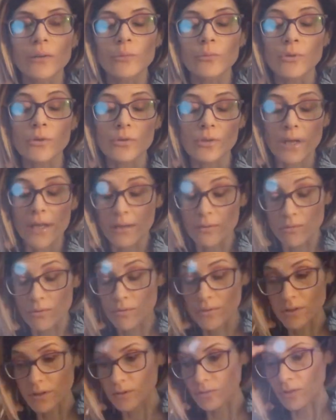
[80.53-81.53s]
uno, era
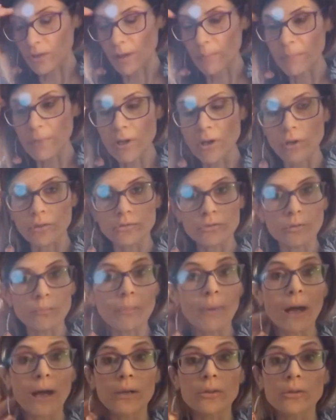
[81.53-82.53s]
uno scrittore meno noto
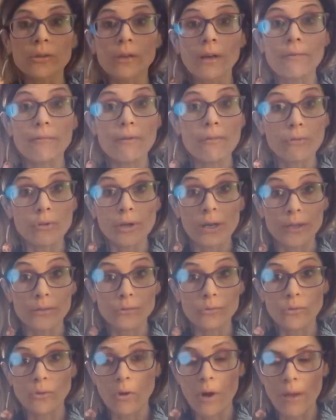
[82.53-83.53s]
ma non avevo
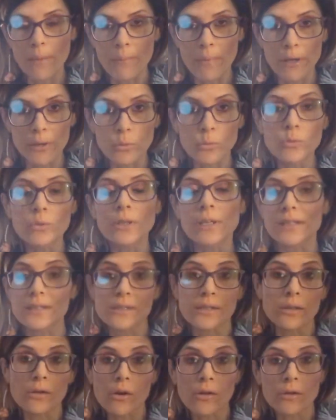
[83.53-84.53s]
letto ahimè nulla
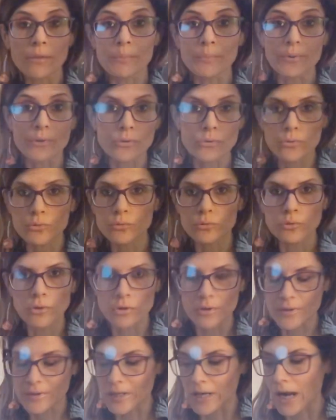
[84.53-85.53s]
se non per
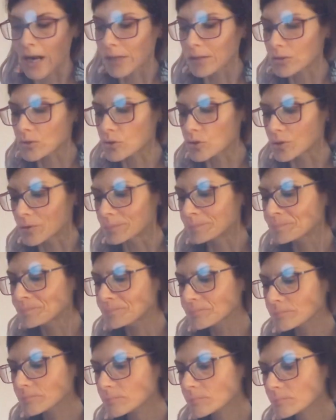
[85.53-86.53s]
studio stralci
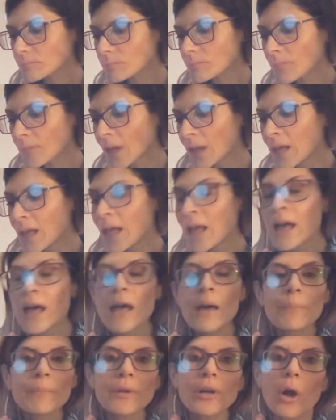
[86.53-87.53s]

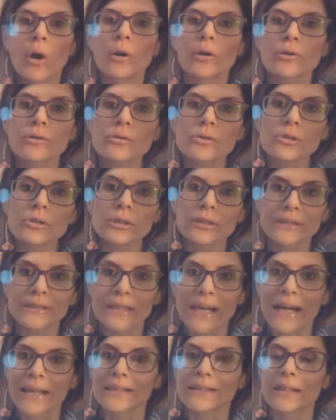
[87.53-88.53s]
però non sono
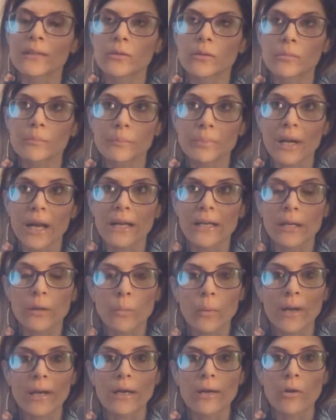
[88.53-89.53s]
andata a comprare
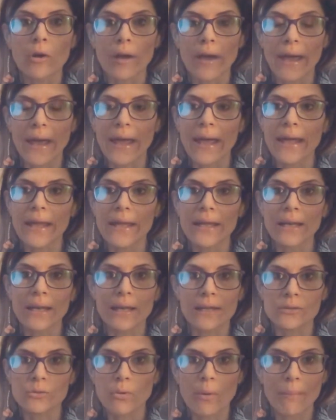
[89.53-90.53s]
quello che è
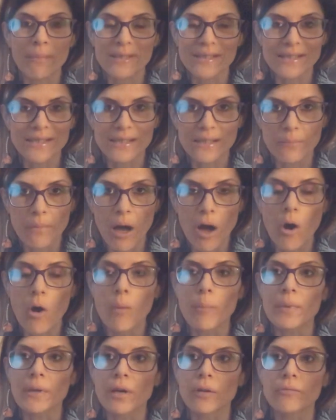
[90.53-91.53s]
la sua massima
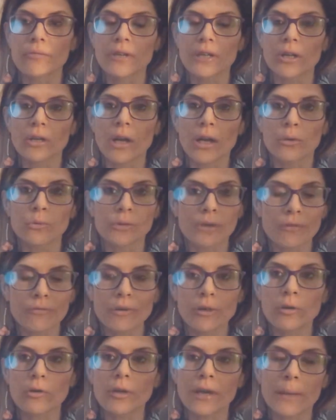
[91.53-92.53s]
opera, ovvero La Luna e
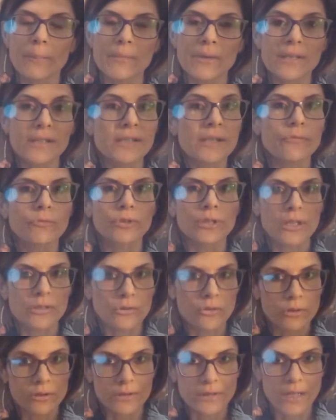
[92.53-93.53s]
Falò, che mi riservo di
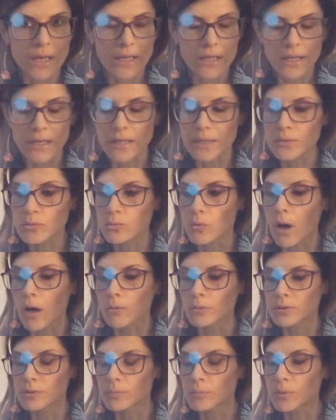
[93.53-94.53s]
ascoltare su
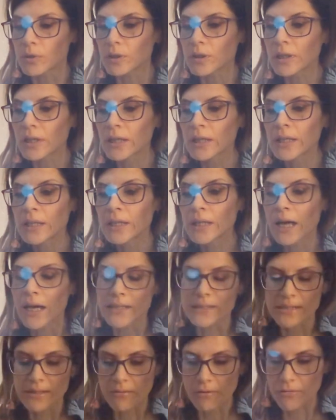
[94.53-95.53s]
Audible,
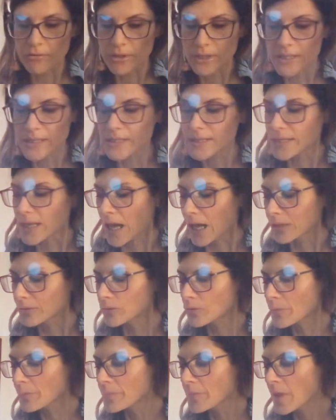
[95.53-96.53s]
anzi avevo
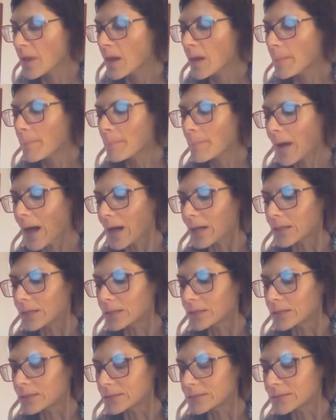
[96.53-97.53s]
iniziato, ma
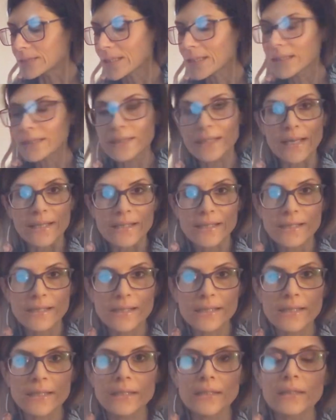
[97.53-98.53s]
eh, dei
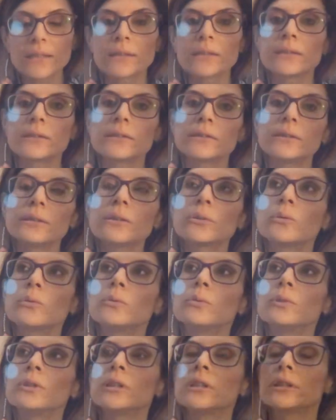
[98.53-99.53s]
testi eh, di
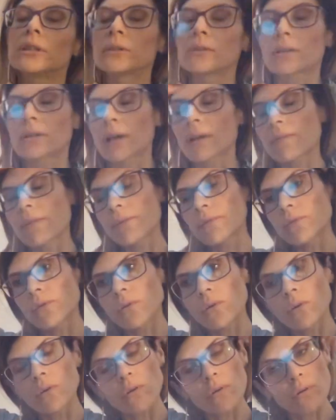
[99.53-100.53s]
cui non
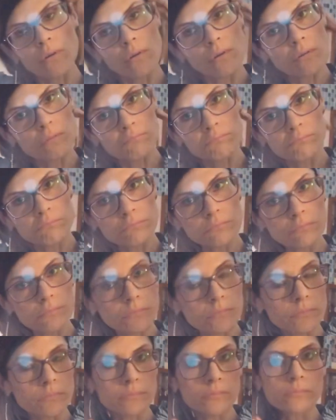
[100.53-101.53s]
avevo
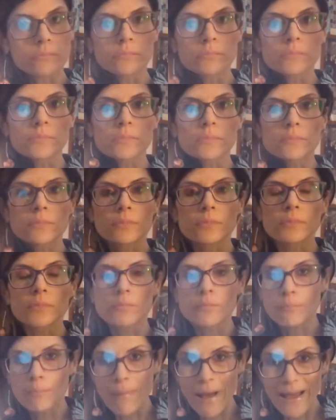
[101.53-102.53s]

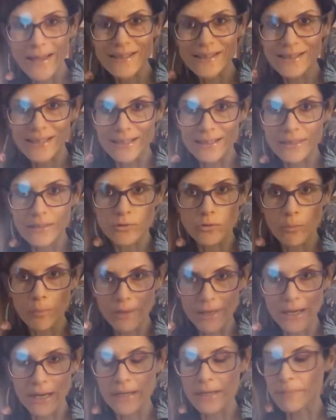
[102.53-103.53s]
mm, mai sentito
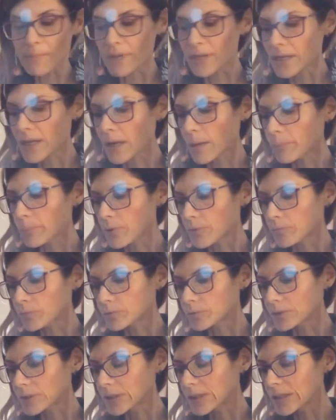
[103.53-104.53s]
parlare in maniera
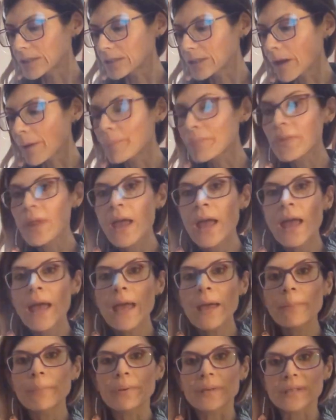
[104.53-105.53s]
approfondita.
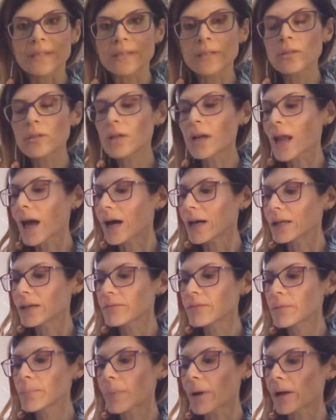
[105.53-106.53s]
E in
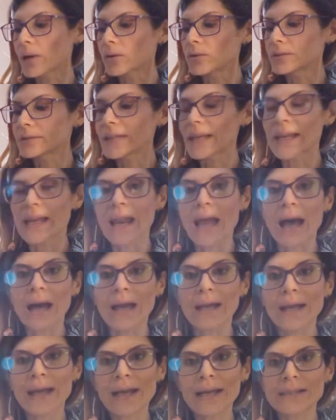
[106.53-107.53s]
particolare vi parlo
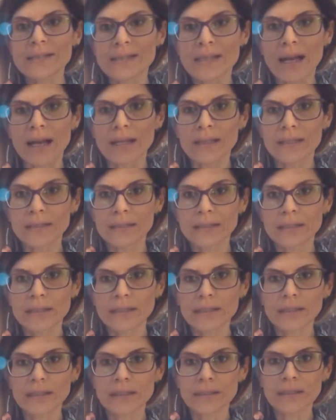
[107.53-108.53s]
della Casa
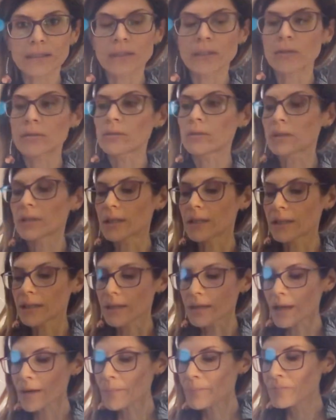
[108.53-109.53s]
in
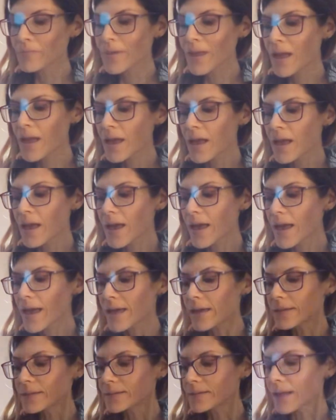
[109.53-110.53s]
Collina
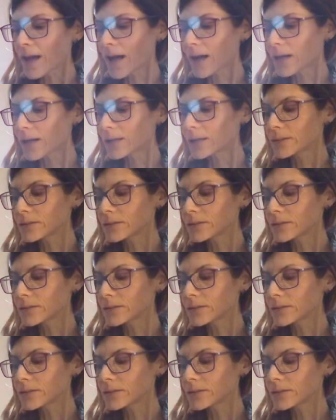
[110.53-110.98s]
e da